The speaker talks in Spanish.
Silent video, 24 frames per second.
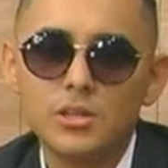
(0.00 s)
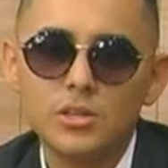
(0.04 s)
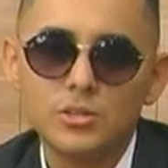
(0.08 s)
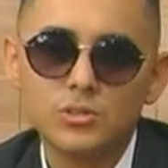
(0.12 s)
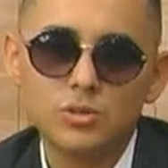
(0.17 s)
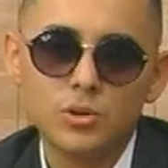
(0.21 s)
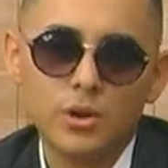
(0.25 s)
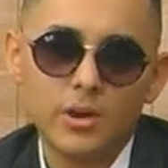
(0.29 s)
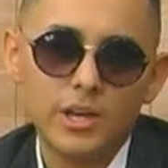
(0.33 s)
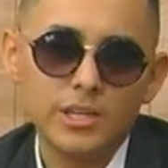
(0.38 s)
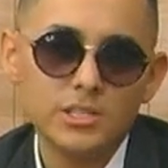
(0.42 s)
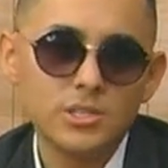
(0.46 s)

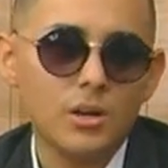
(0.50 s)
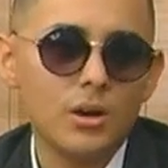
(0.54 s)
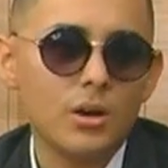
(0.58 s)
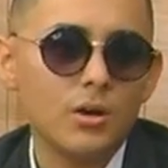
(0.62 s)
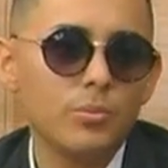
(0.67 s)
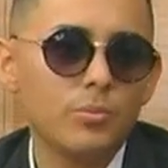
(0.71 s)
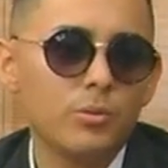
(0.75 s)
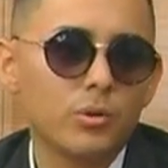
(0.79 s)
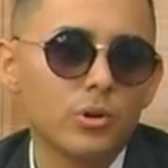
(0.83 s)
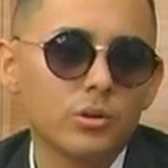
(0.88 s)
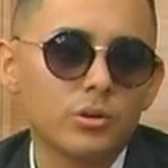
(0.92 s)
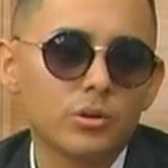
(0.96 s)
Yo había
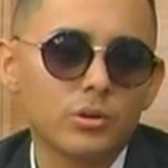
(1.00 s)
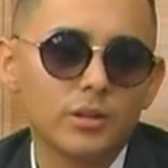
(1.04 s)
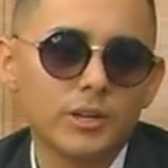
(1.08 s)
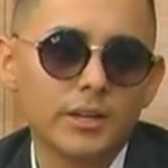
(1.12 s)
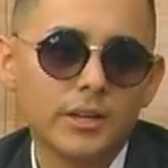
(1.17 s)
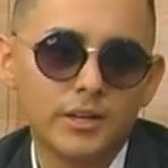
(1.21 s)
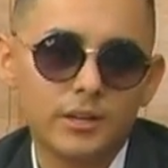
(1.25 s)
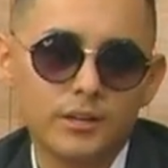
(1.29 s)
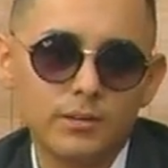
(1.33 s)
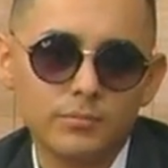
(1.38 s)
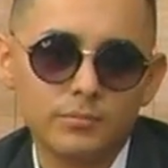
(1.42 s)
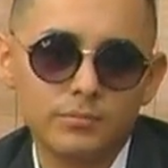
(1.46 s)
llevado por,
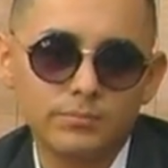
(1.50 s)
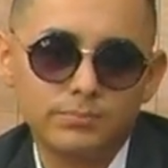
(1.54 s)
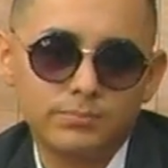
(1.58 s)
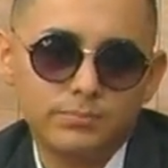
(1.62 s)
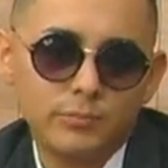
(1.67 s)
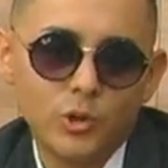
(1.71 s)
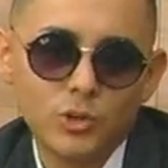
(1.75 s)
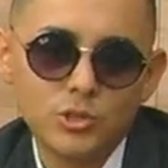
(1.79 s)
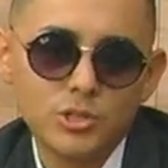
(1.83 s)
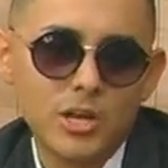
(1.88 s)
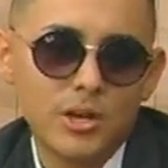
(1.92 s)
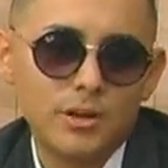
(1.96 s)

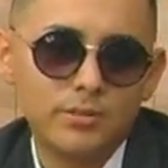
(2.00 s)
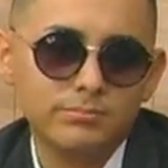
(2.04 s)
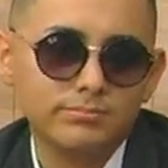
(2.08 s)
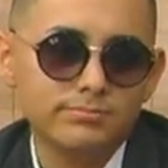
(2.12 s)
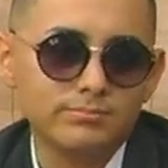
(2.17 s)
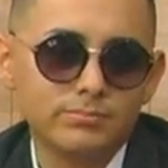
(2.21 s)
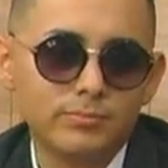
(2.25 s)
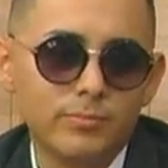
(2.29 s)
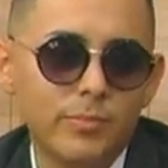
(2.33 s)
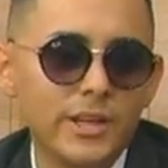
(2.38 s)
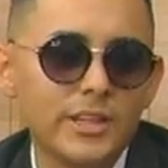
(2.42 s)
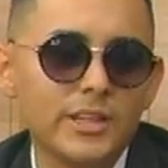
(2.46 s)
o sea,
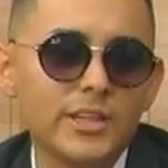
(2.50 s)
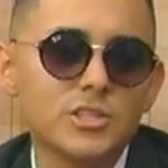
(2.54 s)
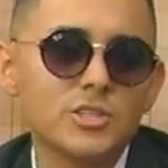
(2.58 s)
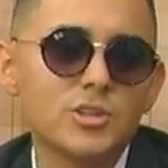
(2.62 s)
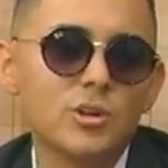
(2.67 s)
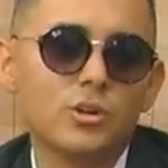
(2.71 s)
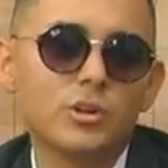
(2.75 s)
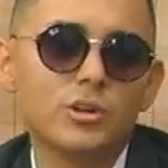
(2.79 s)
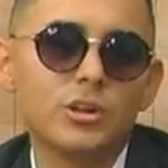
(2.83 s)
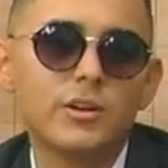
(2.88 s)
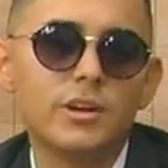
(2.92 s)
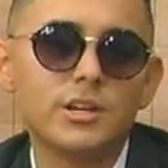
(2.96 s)

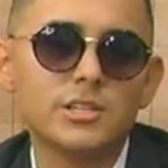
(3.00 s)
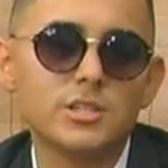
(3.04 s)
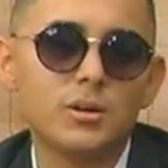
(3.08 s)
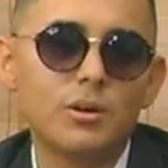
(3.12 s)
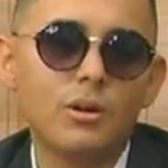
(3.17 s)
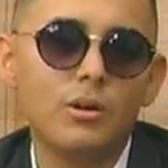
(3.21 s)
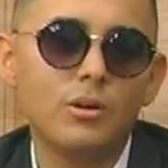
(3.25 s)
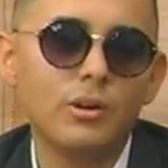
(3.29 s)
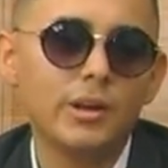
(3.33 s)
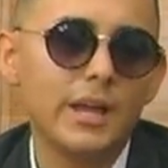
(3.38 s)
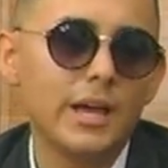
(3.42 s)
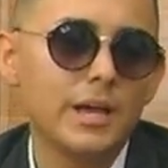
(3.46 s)
bendición, había
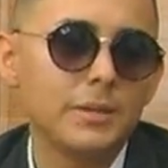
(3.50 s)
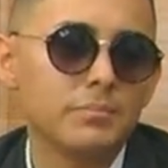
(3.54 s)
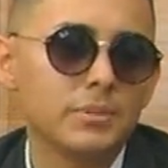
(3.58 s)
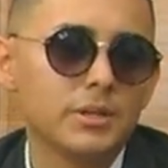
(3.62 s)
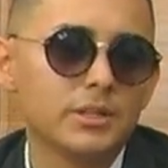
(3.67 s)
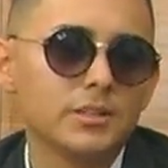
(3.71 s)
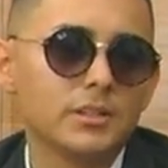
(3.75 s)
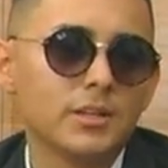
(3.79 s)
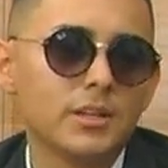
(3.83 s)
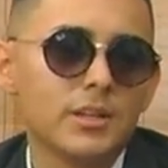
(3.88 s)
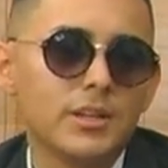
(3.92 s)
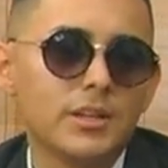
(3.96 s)
llevado el
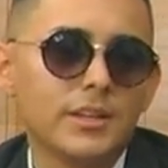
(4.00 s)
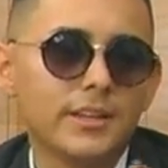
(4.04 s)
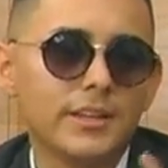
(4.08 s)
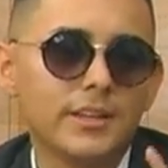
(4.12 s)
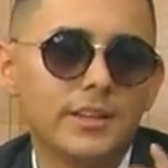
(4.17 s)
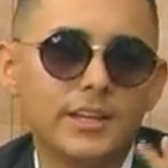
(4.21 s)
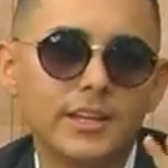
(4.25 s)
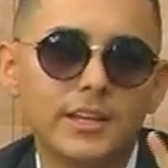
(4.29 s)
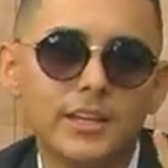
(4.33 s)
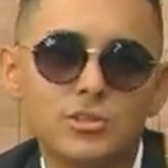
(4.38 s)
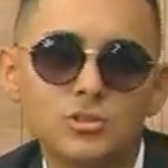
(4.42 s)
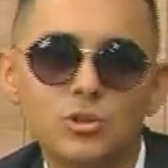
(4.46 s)
iPad,
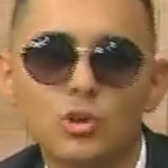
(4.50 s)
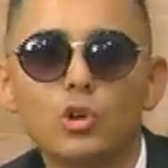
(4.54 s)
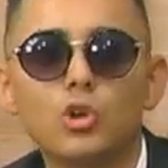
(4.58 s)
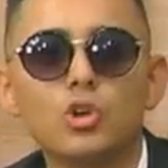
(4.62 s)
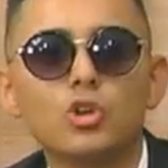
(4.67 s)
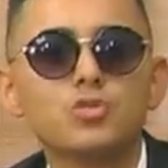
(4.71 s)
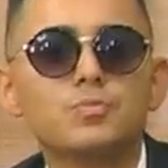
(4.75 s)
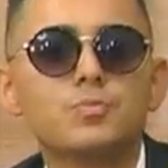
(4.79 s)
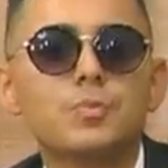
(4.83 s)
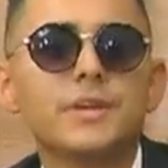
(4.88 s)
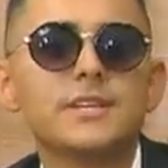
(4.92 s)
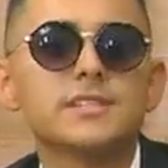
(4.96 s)
tenía solo
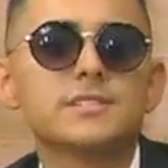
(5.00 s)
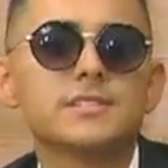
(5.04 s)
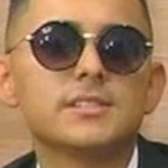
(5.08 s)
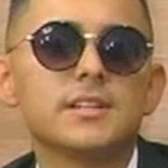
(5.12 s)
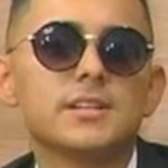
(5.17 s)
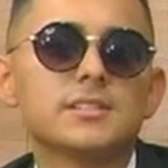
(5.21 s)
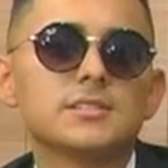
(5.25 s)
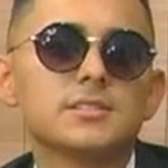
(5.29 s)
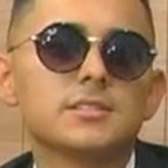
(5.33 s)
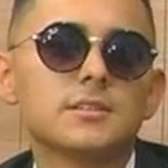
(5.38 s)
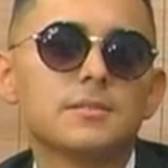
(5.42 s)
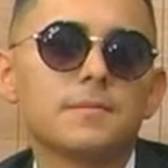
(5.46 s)
dos
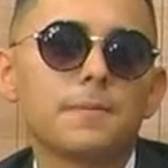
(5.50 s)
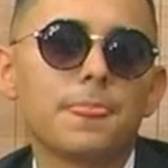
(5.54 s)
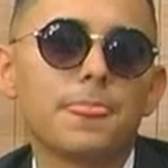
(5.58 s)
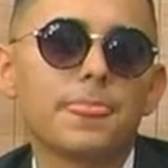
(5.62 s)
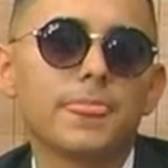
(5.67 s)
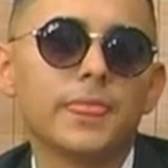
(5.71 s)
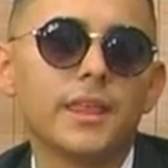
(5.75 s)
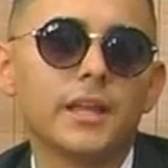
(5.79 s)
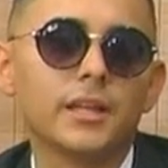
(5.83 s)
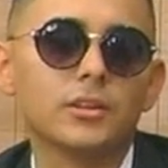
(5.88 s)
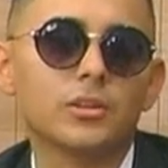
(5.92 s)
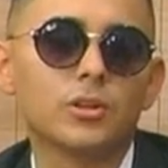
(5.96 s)
pistas
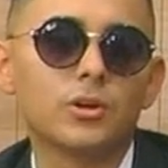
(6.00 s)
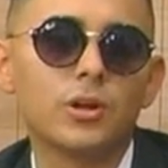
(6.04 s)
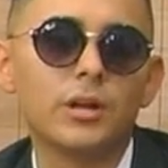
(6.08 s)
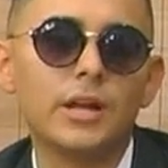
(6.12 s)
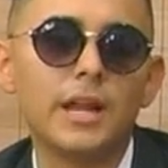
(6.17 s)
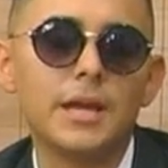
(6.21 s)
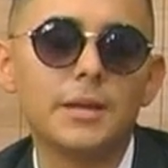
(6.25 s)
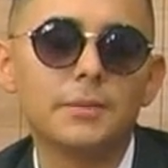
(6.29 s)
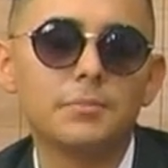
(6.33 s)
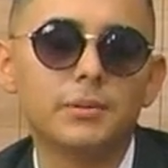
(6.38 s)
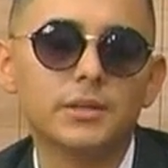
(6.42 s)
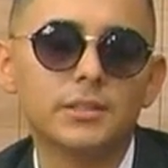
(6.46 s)
dentro
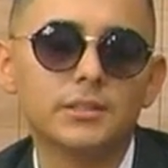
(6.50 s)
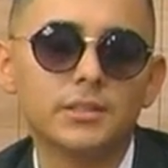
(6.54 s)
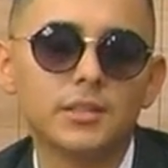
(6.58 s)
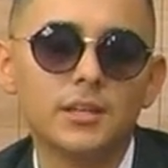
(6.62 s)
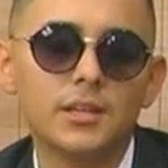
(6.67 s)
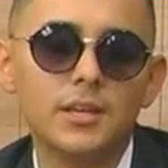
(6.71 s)
del iPad.